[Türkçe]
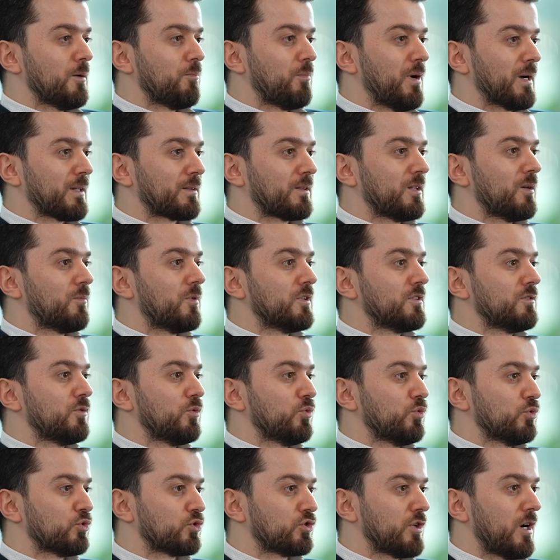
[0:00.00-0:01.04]
patlamanın
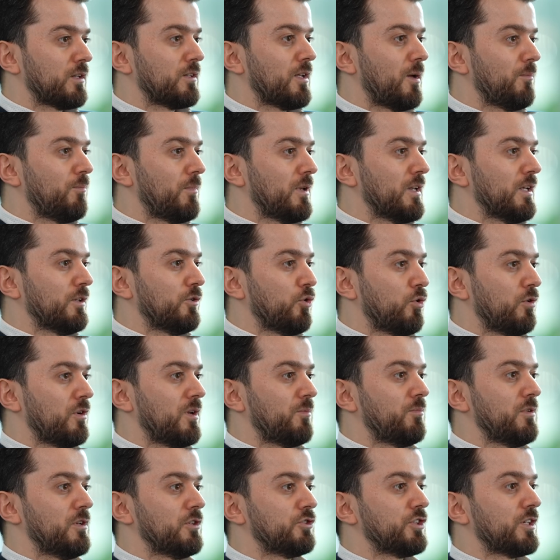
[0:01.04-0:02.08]
uzaydan bile
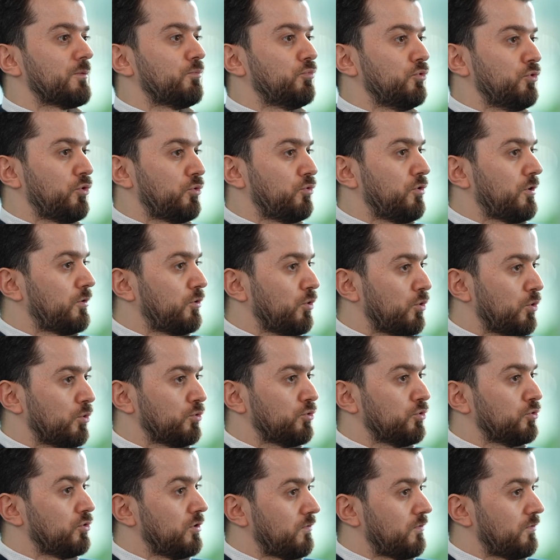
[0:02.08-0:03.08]
görülebilecek büyüklükte olduğunu